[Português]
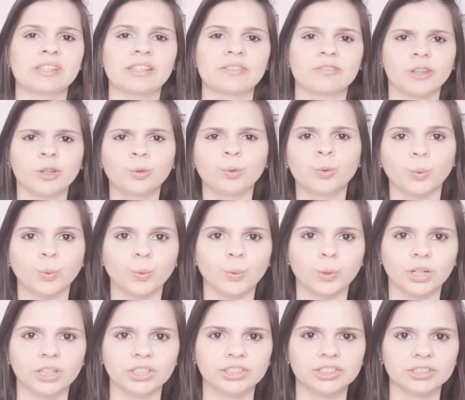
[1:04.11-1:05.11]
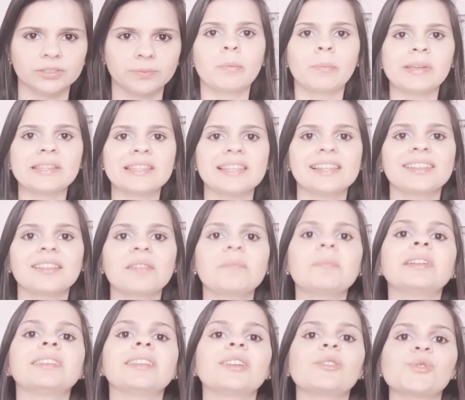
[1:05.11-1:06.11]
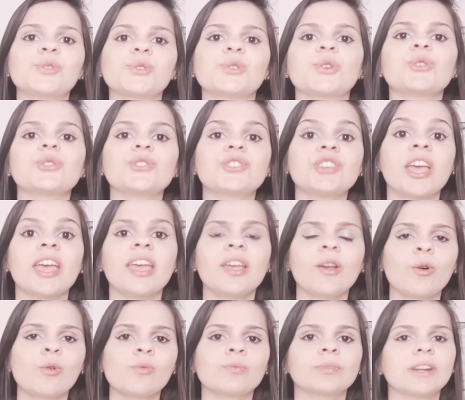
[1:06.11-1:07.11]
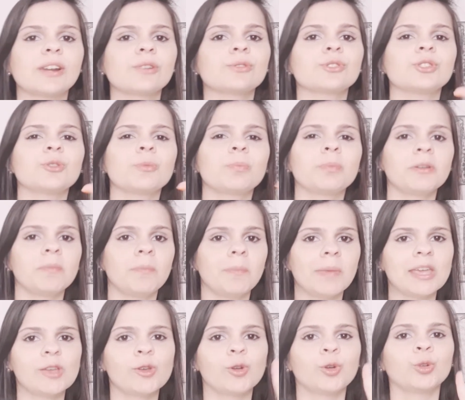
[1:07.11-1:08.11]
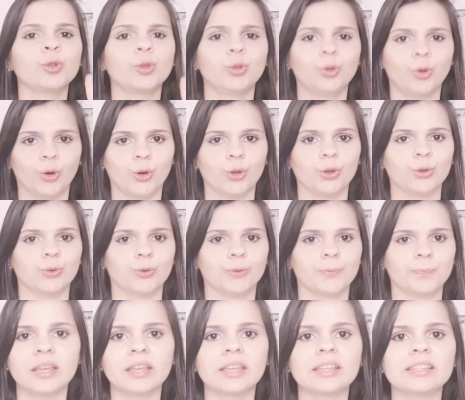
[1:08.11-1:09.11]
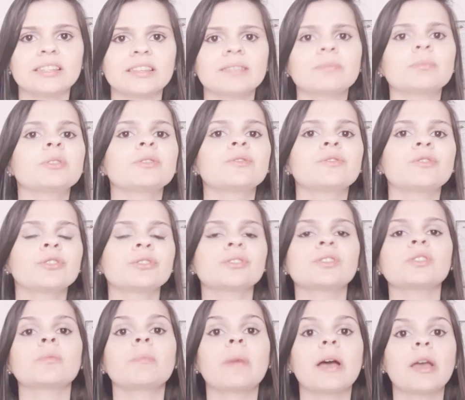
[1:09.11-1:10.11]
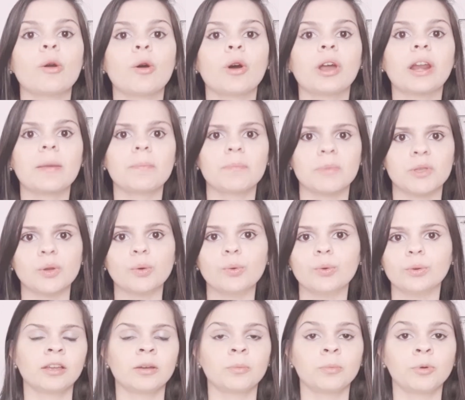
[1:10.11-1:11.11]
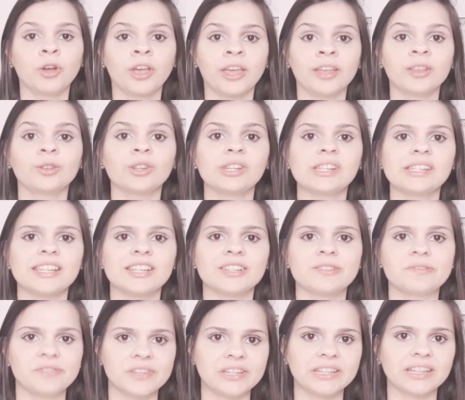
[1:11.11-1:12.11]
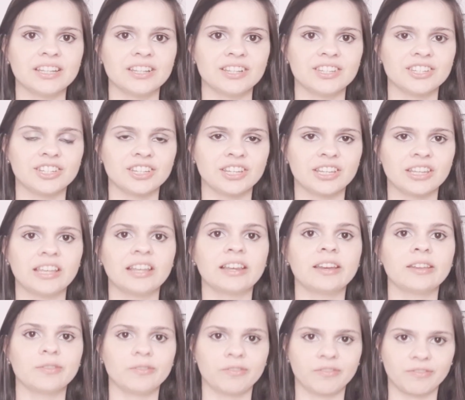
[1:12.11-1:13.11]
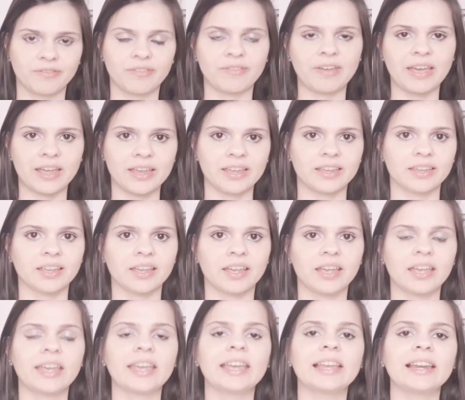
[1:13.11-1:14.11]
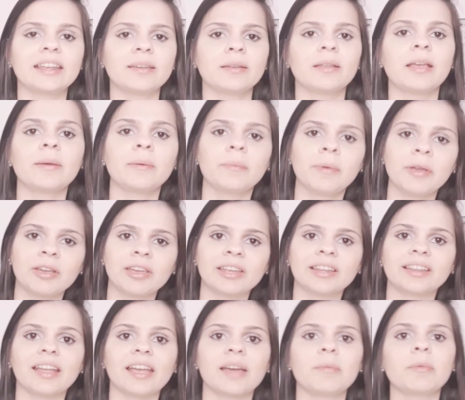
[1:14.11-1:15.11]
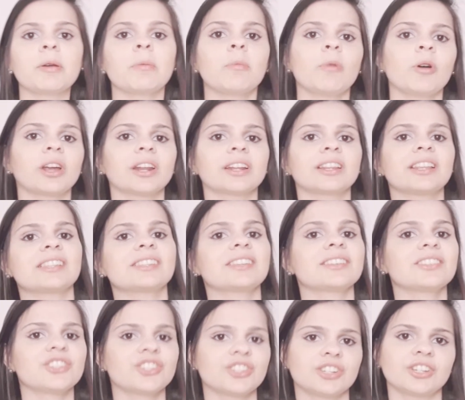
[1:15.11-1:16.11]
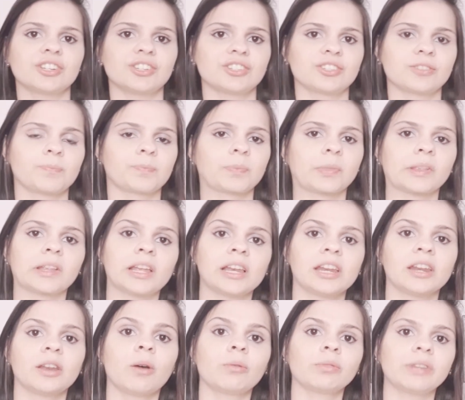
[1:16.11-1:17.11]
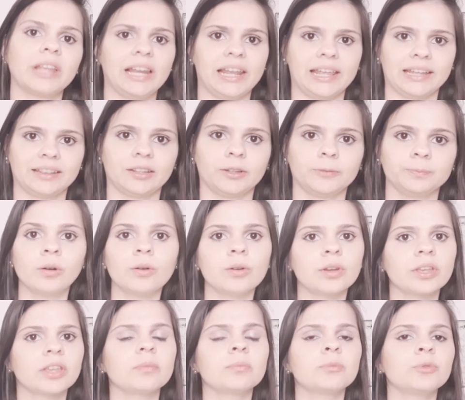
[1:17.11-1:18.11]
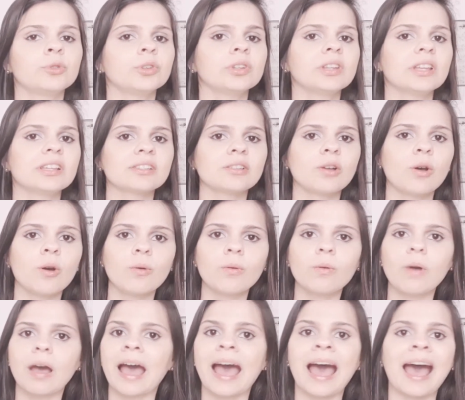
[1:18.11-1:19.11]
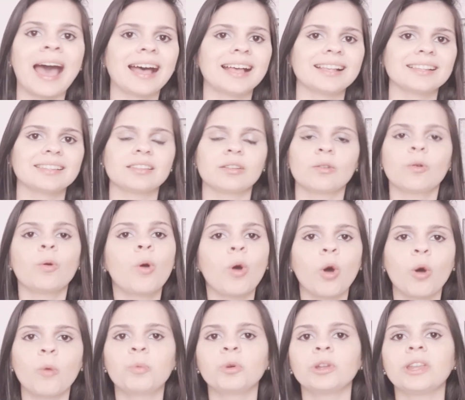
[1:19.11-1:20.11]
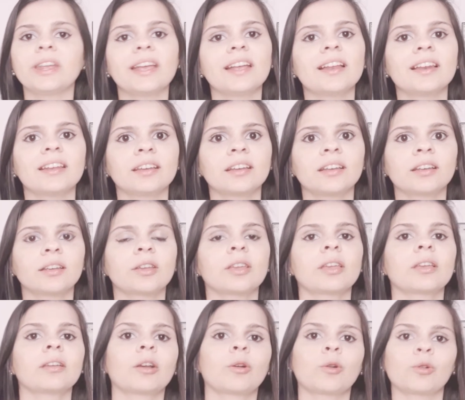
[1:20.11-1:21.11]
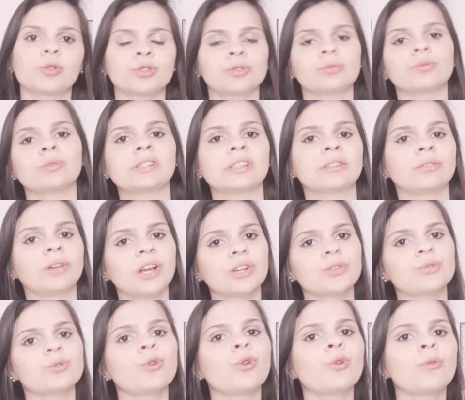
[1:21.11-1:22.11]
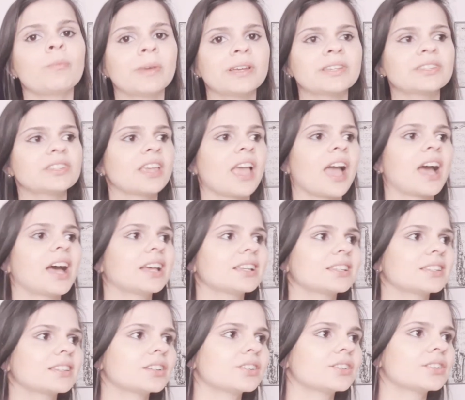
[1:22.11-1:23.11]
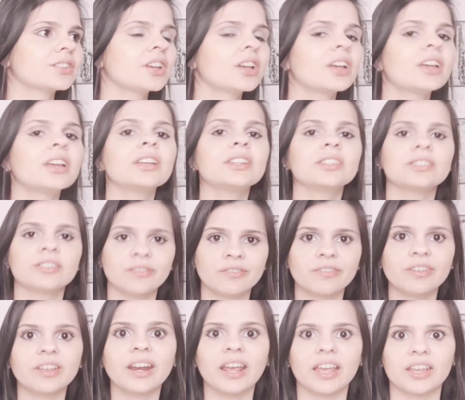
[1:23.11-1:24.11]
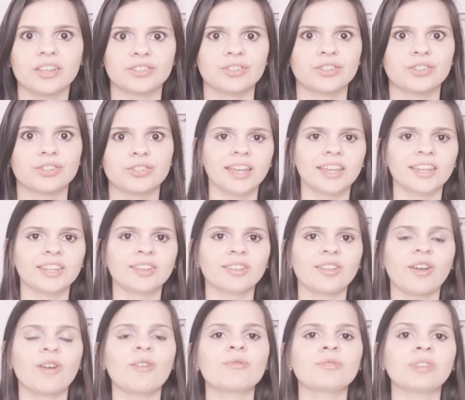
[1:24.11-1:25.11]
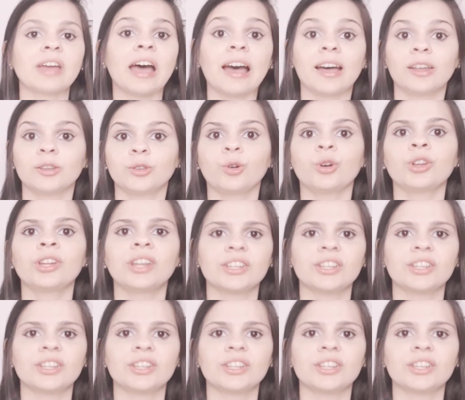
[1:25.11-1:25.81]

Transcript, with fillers: aventuras, mas ele também tem um sonho de reencontrar o seu primeiro dono, que sempre foi o seu maior amigo, porque em todas as vidas que ele vem, ele meio que tem a memória das antigas. Ele não deleta. O que muda é só a raça, o corpo dele. Continua sendo cachorro, mas em raças diferentes. Então, o narrador